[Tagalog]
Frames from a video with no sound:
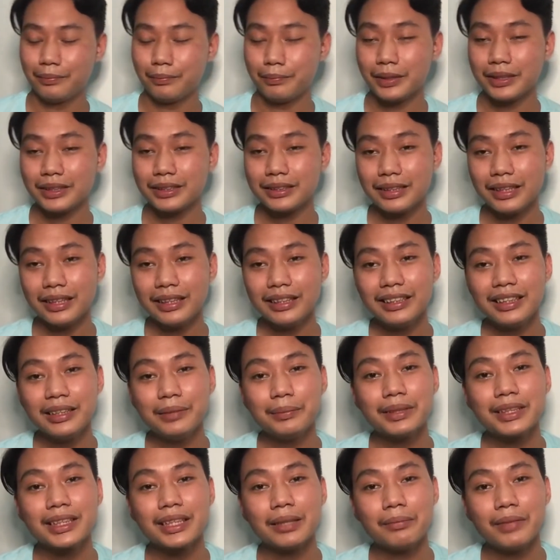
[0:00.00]
basta
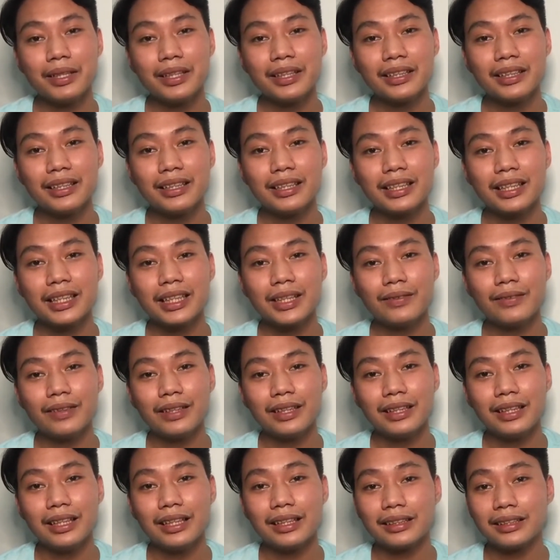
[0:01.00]
hindi masama yung
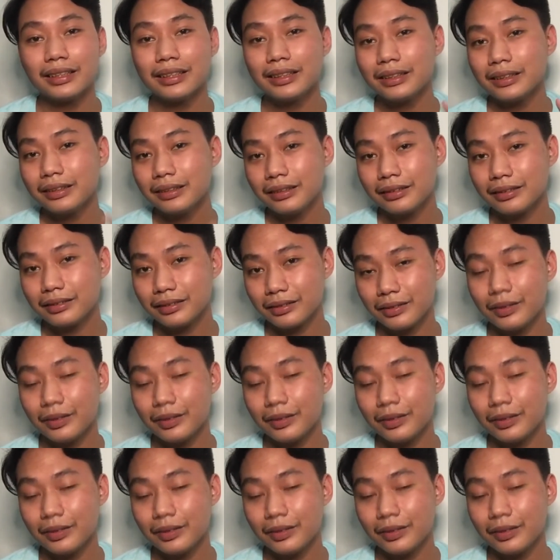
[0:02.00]
ginagawa natin,